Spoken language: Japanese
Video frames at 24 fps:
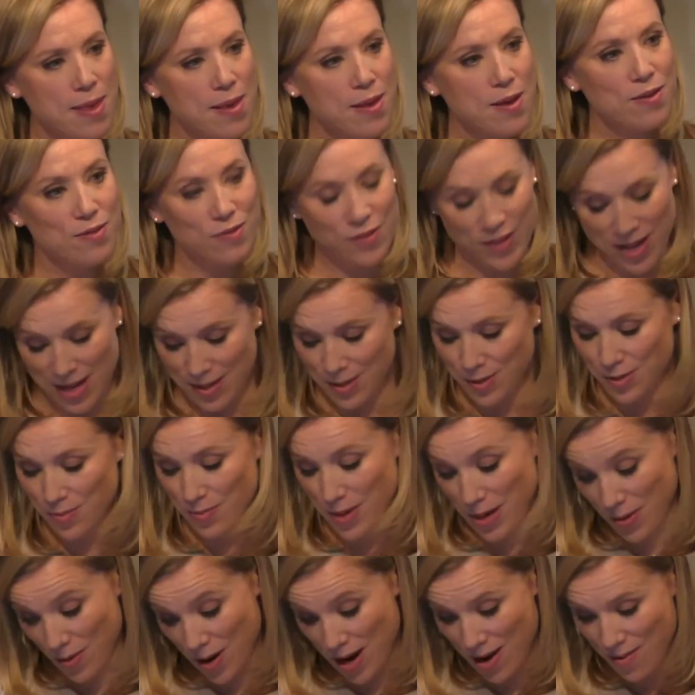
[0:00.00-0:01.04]
二つ
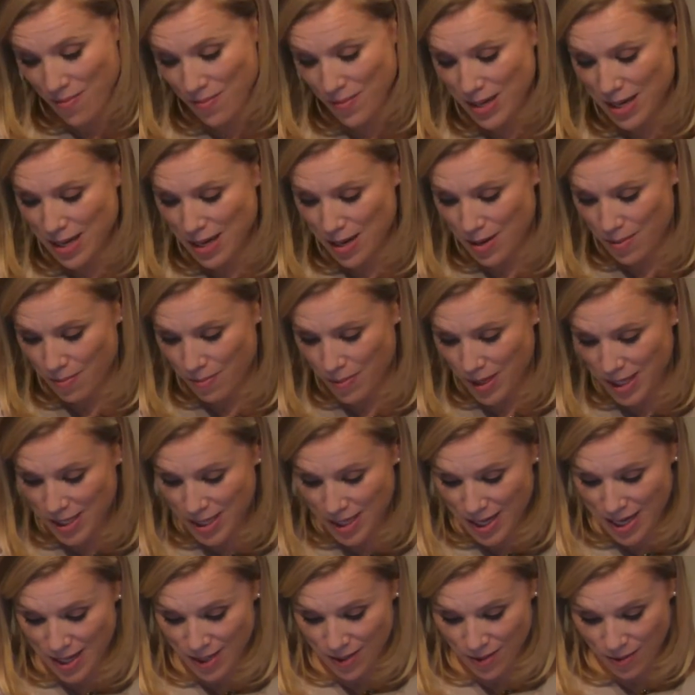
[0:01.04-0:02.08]
目は、
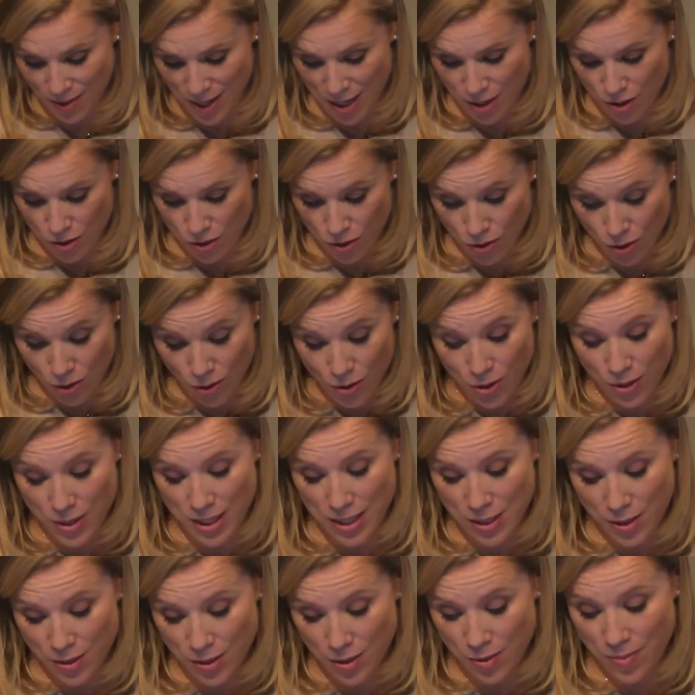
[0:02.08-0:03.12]
ビジネスは上手
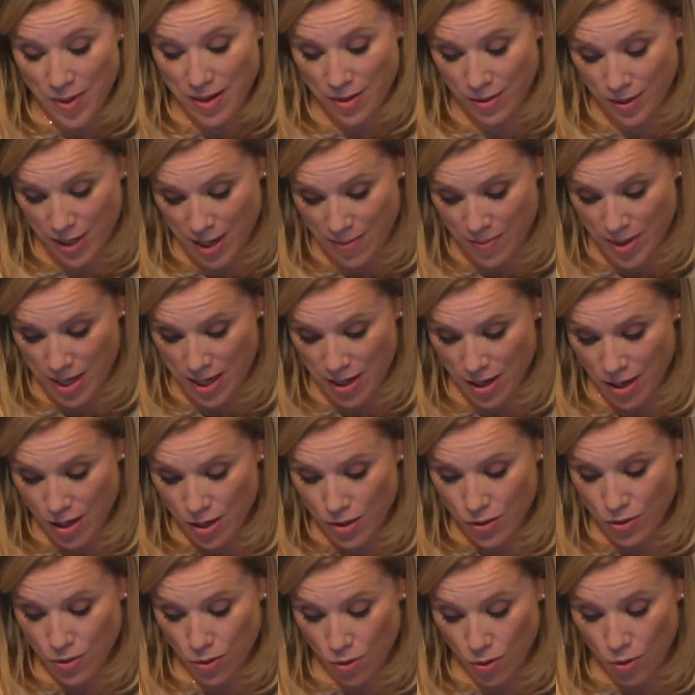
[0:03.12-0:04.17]
に進めるため、
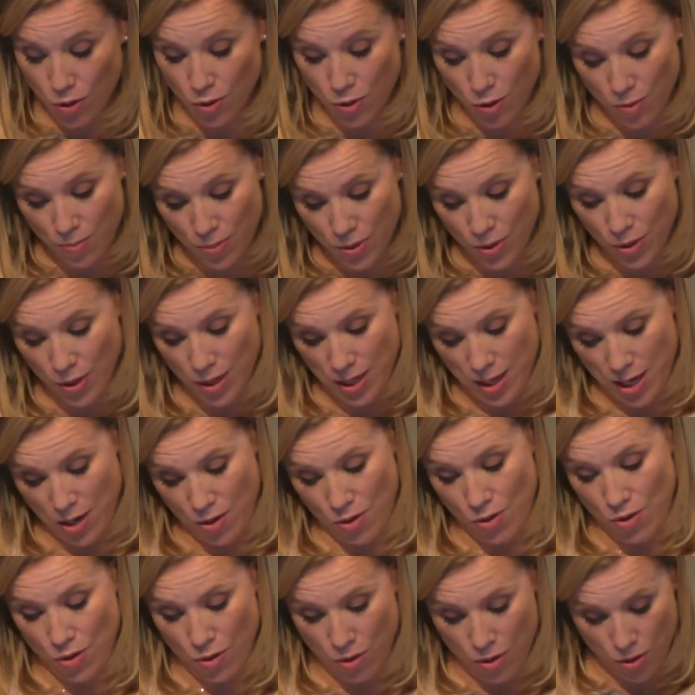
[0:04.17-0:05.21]
総合の文化
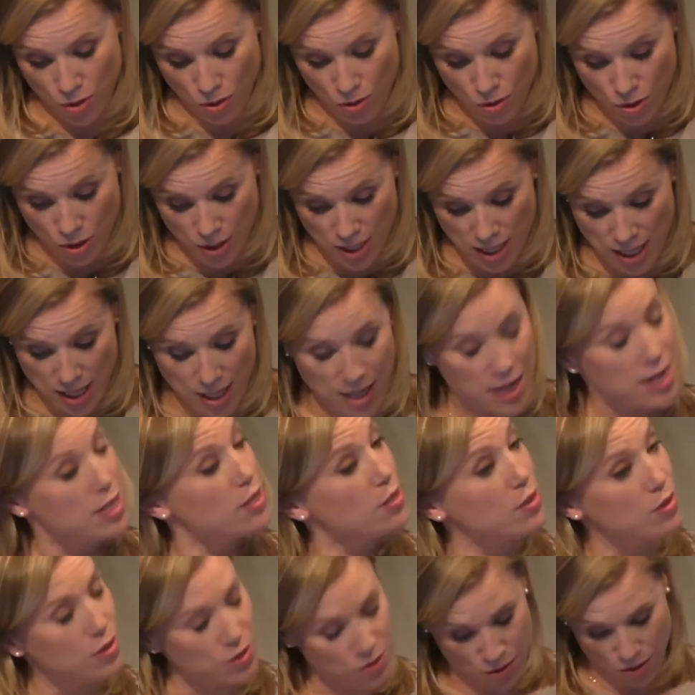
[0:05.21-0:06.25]
をよく理解
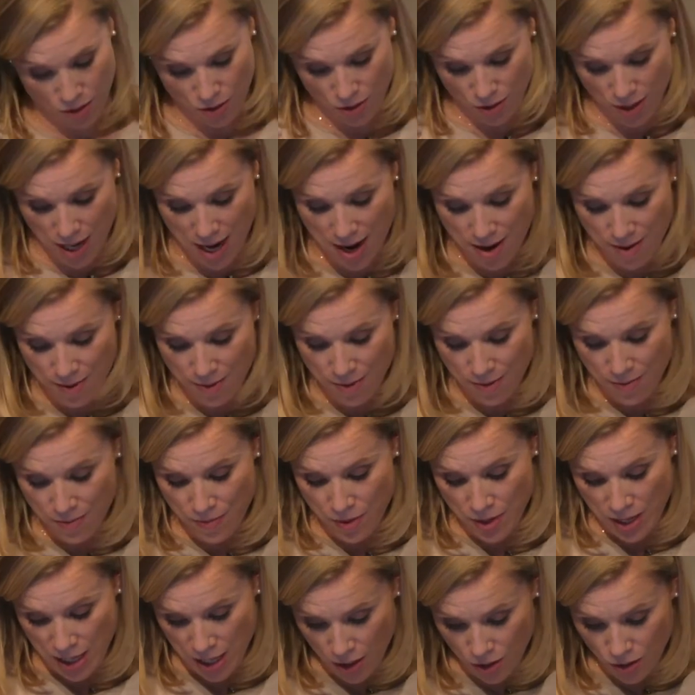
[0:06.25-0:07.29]
することが
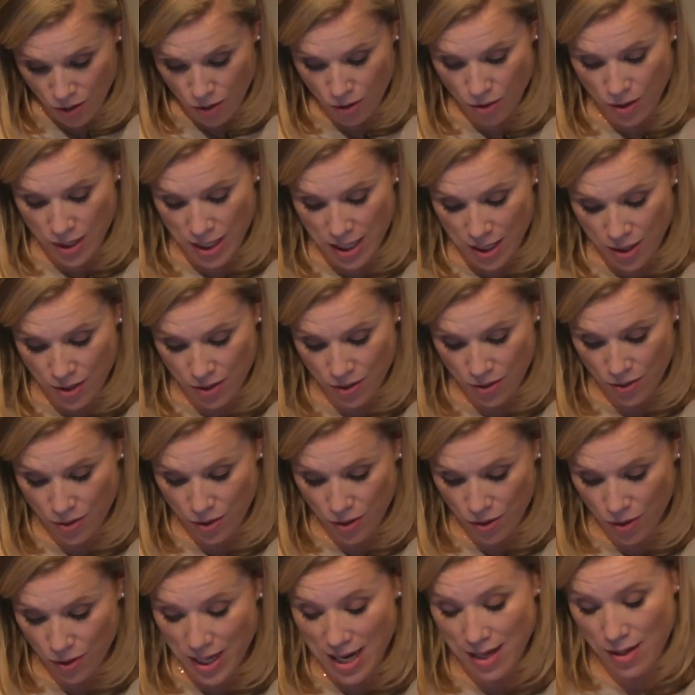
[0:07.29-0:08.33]
非常に重
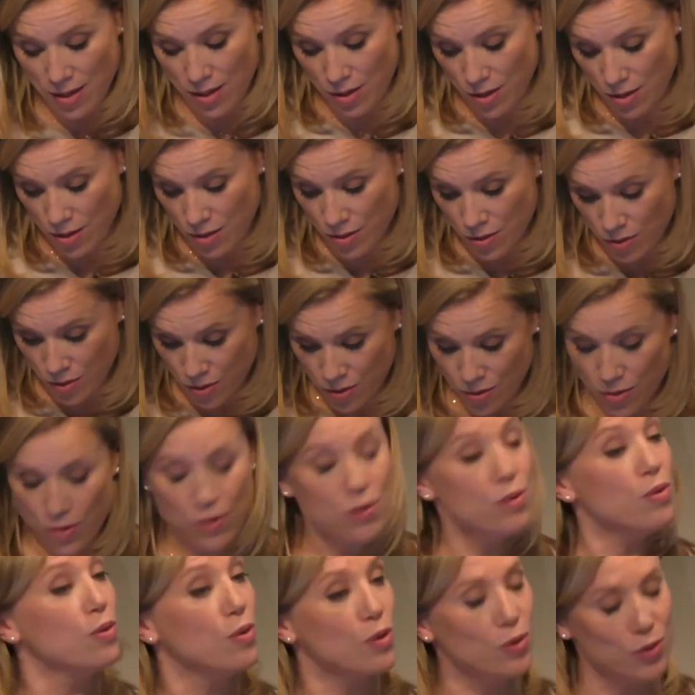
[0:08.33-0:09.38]
要だと
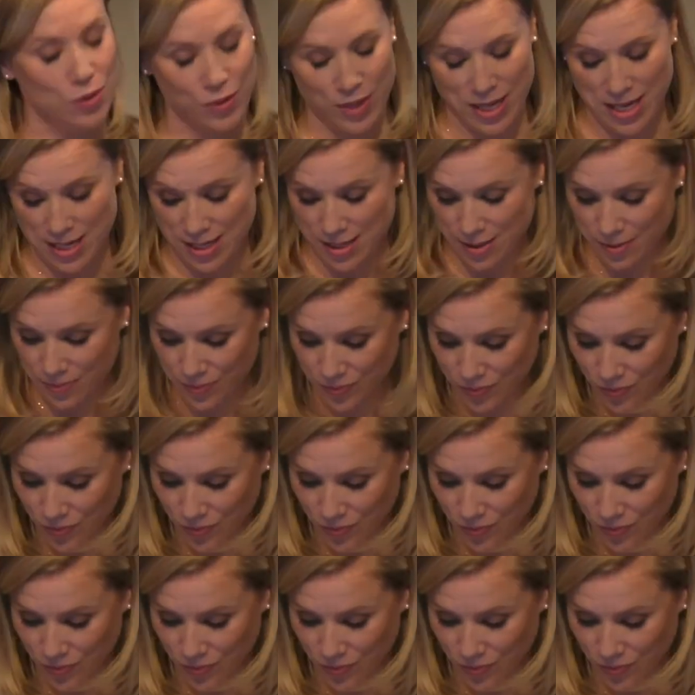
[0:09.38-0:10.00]
いうことです。